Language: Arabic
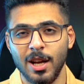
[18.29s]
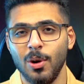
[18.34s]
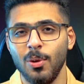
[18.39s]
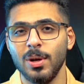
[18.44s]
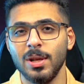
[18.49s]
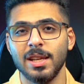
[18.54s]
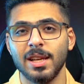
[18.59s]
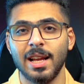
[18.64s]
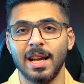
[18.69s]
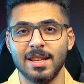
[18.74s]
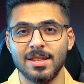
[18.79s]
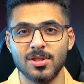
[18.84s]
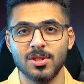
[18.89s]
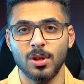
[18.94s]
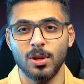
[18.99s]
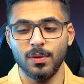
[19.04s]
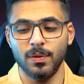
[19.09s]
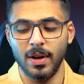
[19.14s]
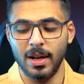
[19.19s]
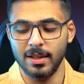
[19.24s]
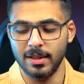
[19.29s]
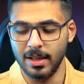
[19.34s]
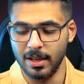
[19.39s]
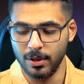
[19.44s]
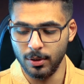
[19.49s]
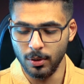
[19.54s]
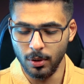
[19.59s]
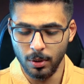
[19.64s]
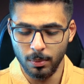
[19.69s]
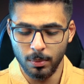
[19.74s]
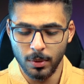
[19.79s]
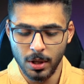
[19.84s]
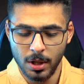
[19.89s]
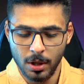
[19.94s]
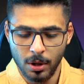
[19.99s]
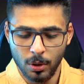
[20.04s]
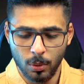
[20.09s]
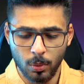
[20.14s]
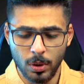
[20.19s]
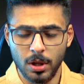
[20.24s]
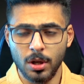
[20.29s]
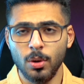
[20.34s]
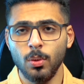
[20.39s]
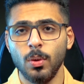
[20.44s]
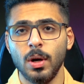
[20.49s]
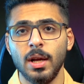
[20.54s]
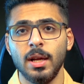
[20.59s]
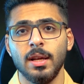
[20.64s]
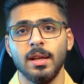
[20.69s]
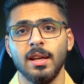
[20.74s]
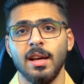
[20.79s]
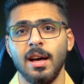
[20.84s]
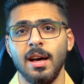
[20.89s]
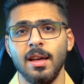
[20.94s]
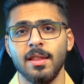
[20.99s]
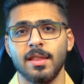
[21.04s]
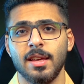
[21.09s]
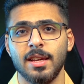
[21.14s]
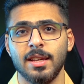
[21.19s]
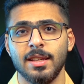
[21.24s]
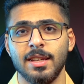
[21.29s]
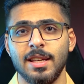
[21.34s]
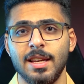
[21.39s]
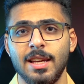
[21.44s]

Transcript: هو اللي راح نسولف عنه اليوم واللي هو هذا